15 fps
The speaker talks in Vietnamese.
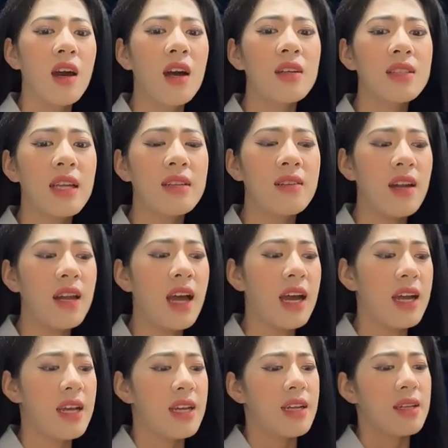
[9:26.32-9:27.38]
hơn thế nữa là
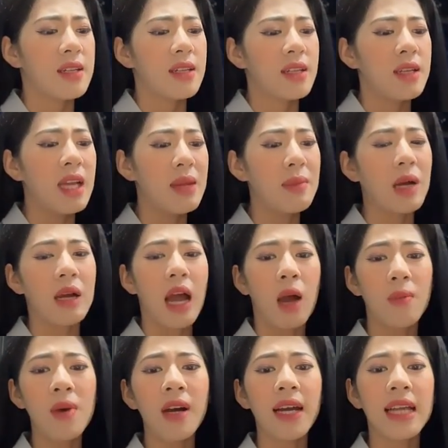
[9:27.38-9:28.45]
khi mặc
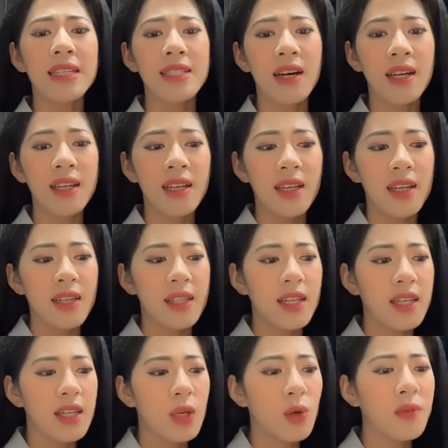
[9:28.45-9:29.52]
áo mưa cánh rơi
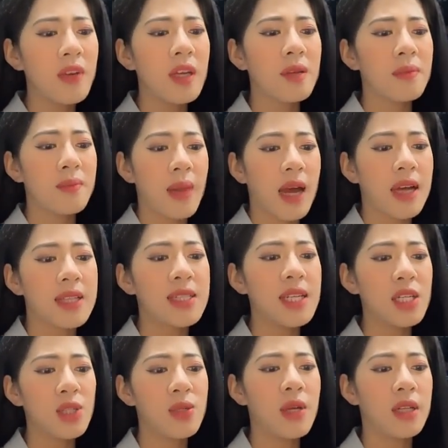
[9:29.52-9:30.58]
thì quý vị mà
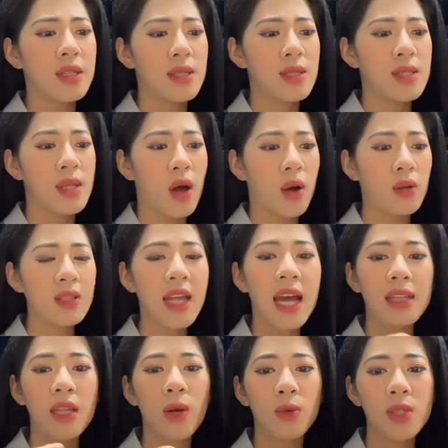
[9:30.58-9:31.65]
di chuyển gió
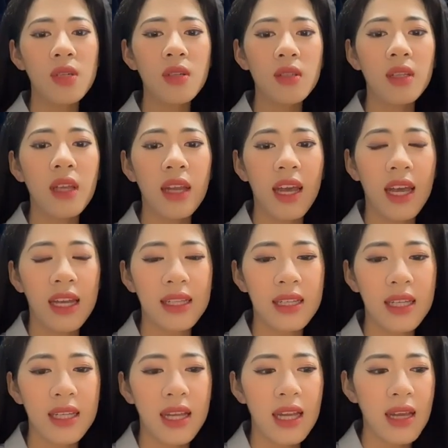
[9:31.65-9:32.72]
tạt đầu trước như thế này
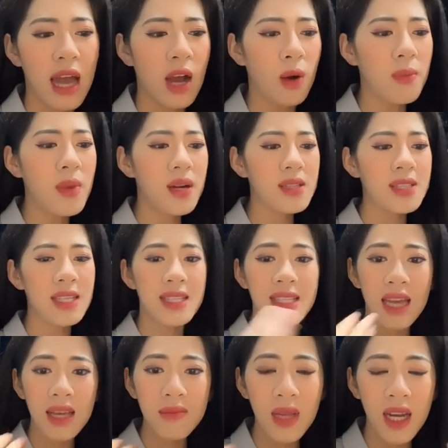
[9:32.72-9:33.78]
thì áo mưa rất
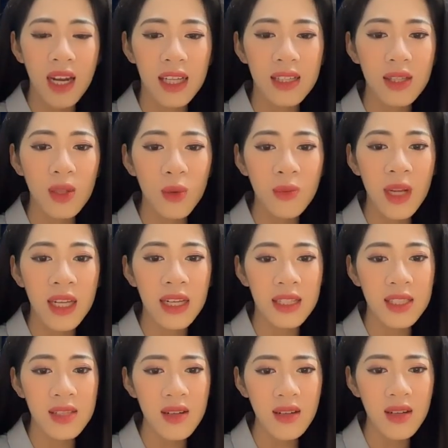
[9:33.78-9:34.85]
dễ bị lật tung lên
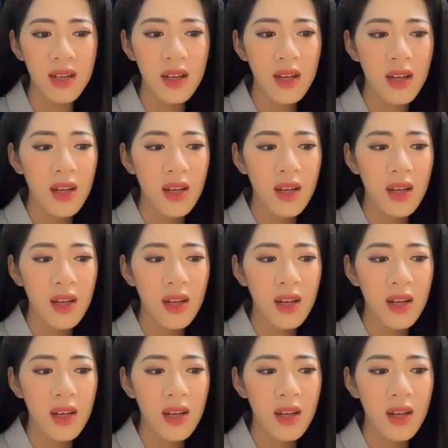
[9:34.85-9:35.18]
đằng trước.